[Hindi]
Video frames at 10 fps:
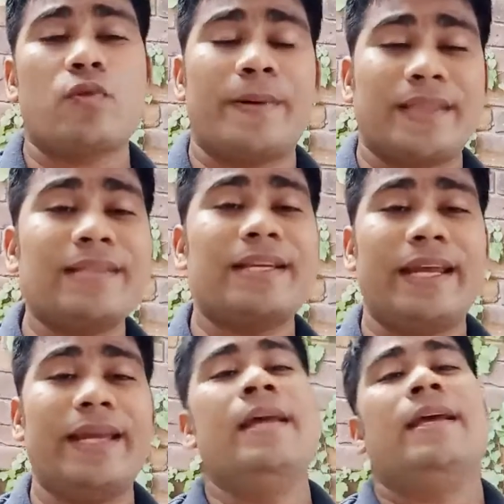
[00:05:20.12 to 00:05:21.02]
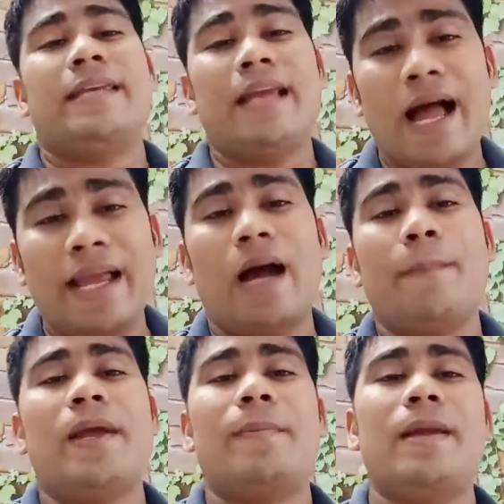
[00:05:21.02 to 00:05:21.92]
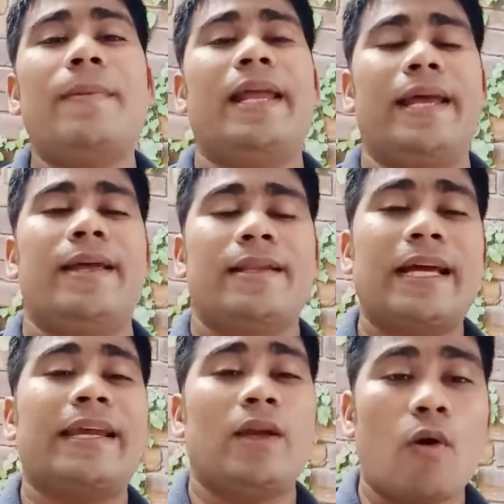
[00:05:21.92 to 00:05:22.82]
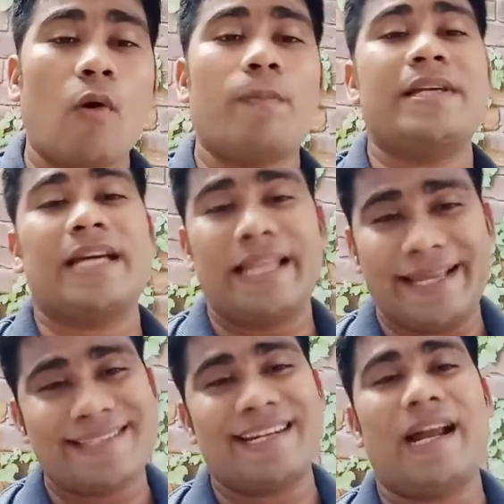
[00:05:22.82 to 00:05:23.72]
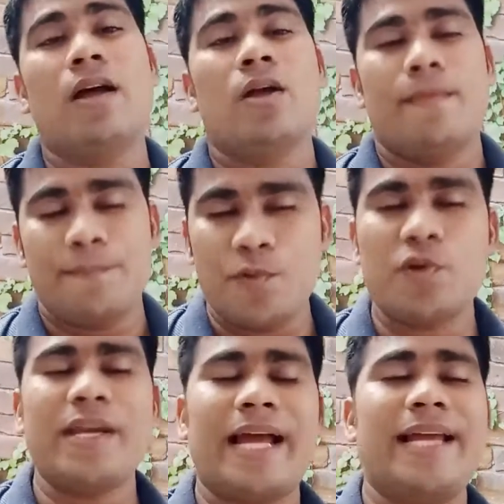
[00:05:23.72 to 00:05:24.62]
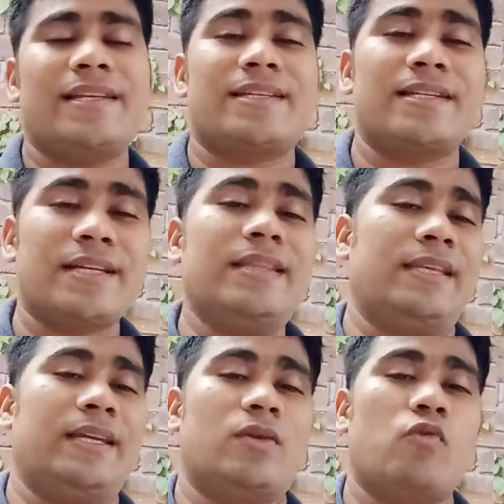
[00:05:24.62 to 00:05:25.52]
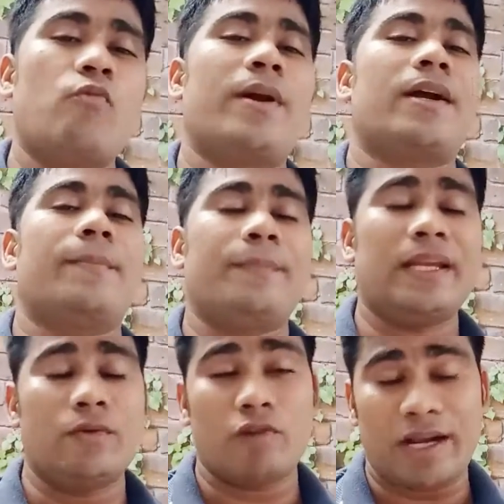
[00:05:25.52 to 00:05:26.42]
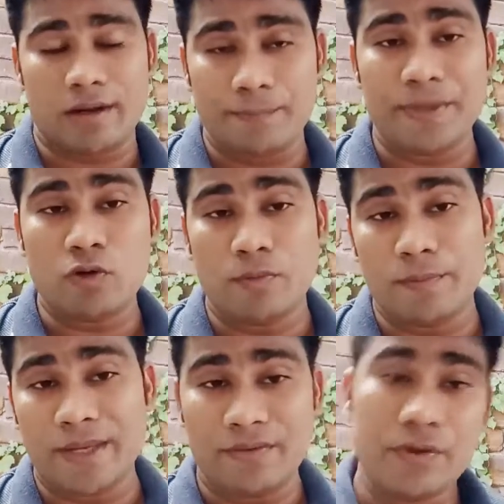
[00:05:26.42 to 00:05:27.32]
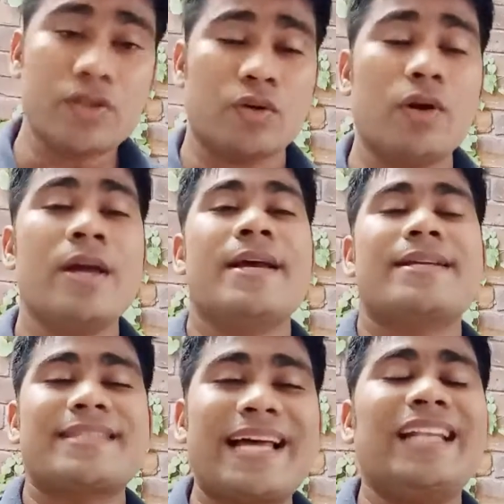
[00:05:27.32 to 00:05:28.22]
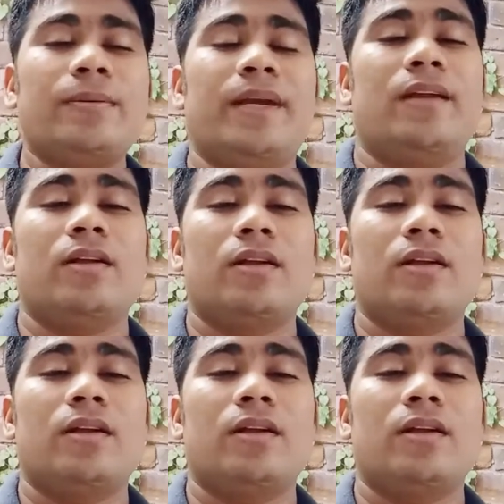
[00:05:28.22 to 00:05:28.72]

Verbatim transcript: उसको पता चले कि हाँ यहाँ पर अवेलेबल है ताकि और भी ज़्यादा एक्स्ट्रा बुकिंग आए जिसके चलते ऊबर कंपनी ओला कंपनी को भी बेनिफिट्स हो साथ में